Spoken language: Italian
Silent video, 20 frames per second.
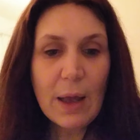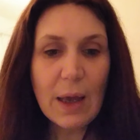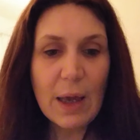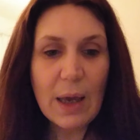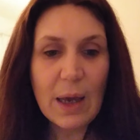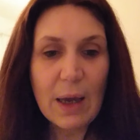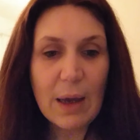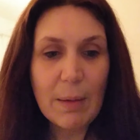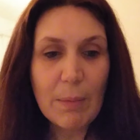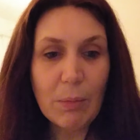
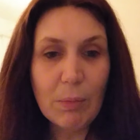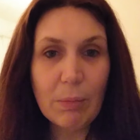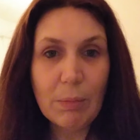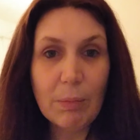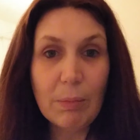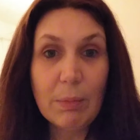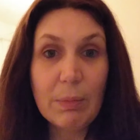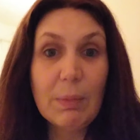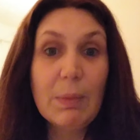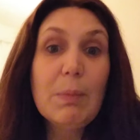e,
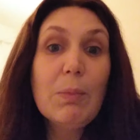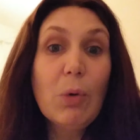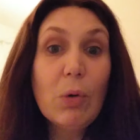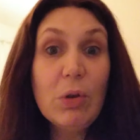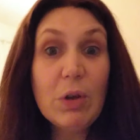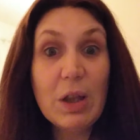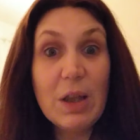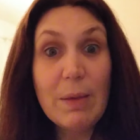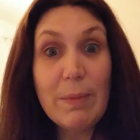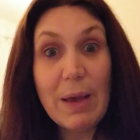ehm,
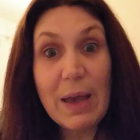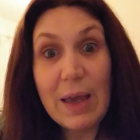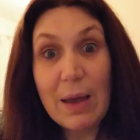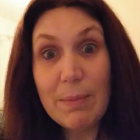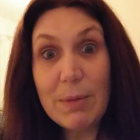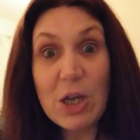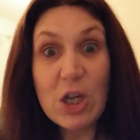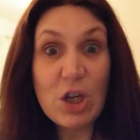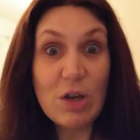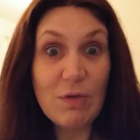molti dei miei
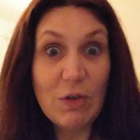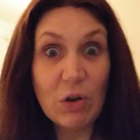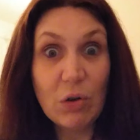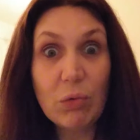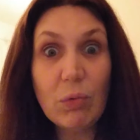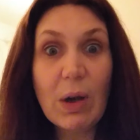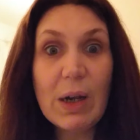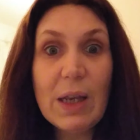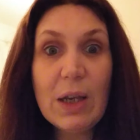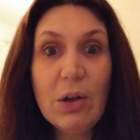amici
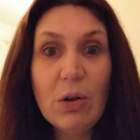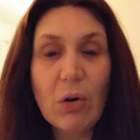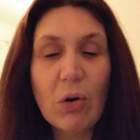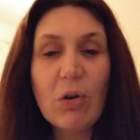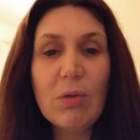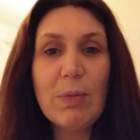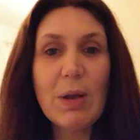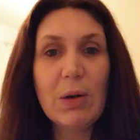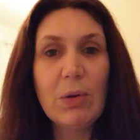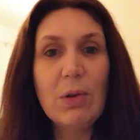virtuali e
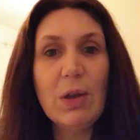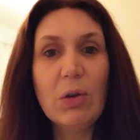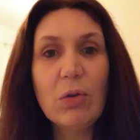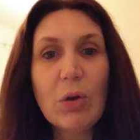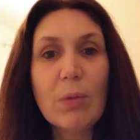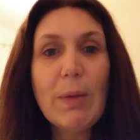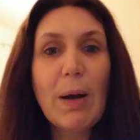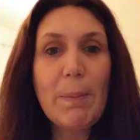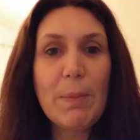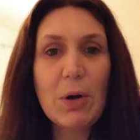non mi hanno
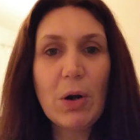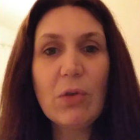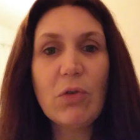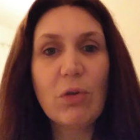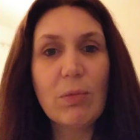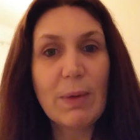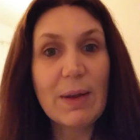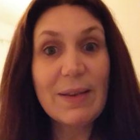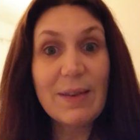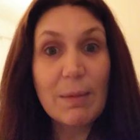detto ma però
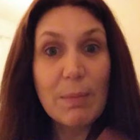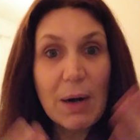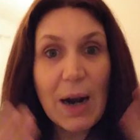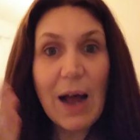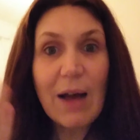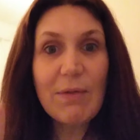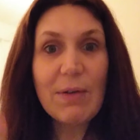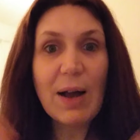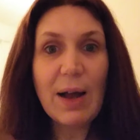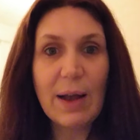insomma sei
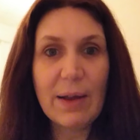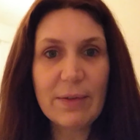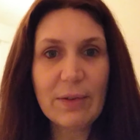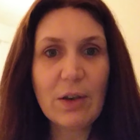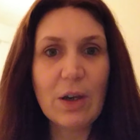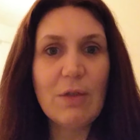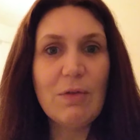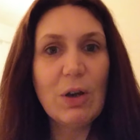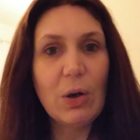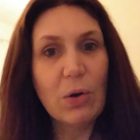brava,
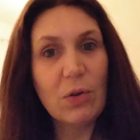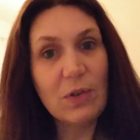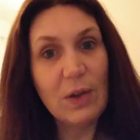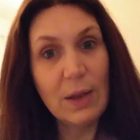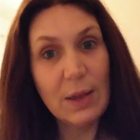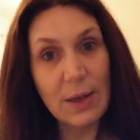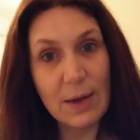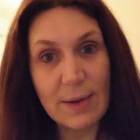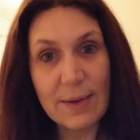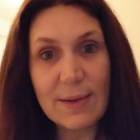scrivi cose
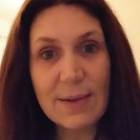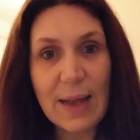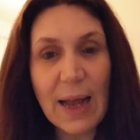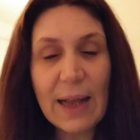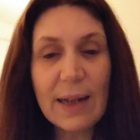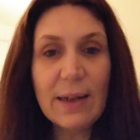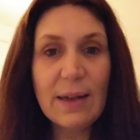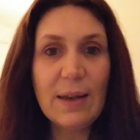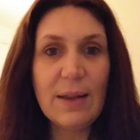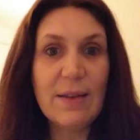
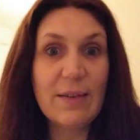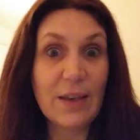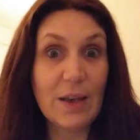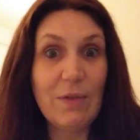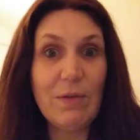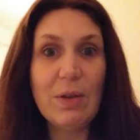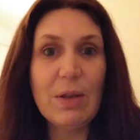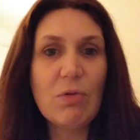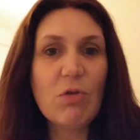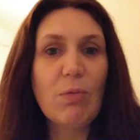interessanti,
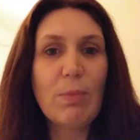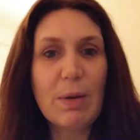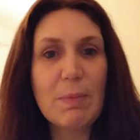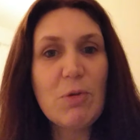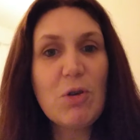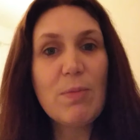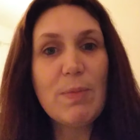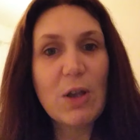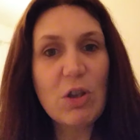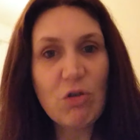scrivi, insomma
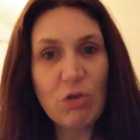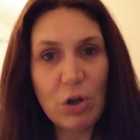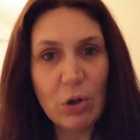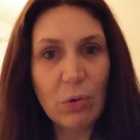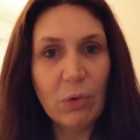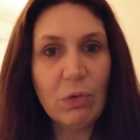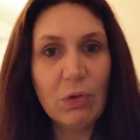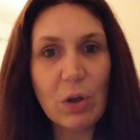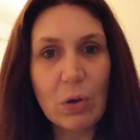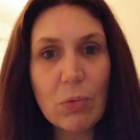ci piacciono i
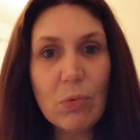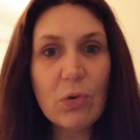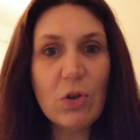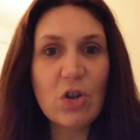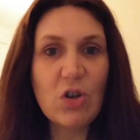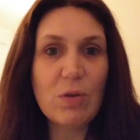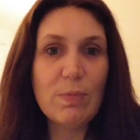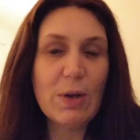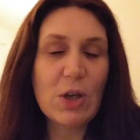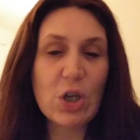
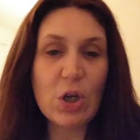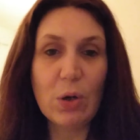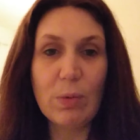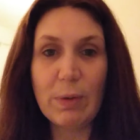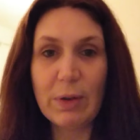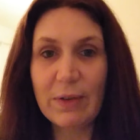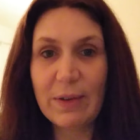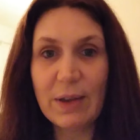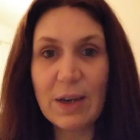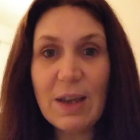contenuti, ci piace
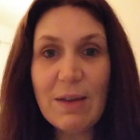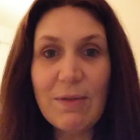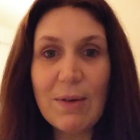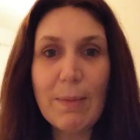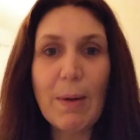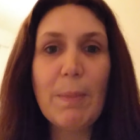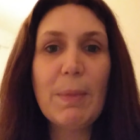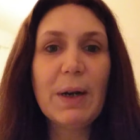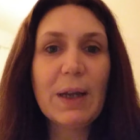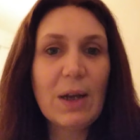come scrivi,
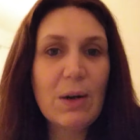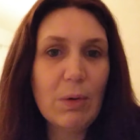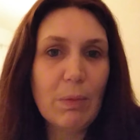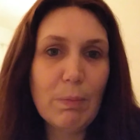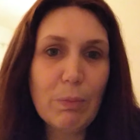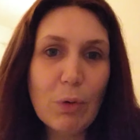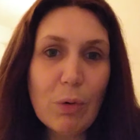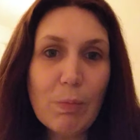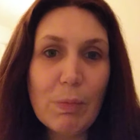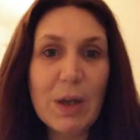ma perché
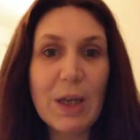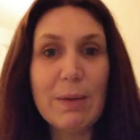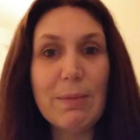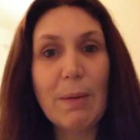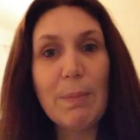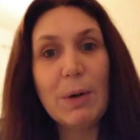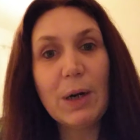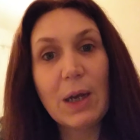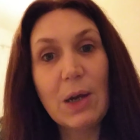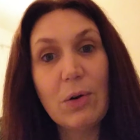non pubblichi,
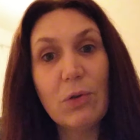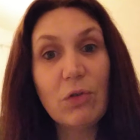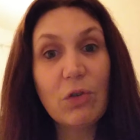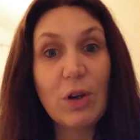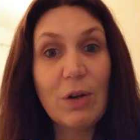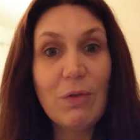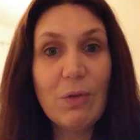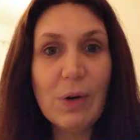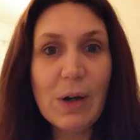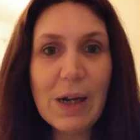ma perché non
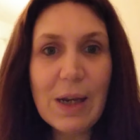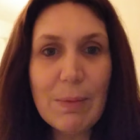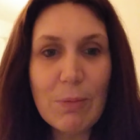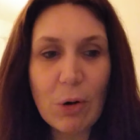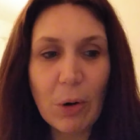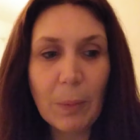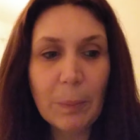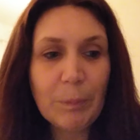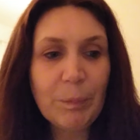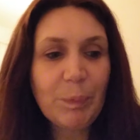scrivi un
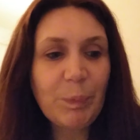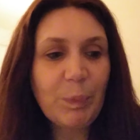libro?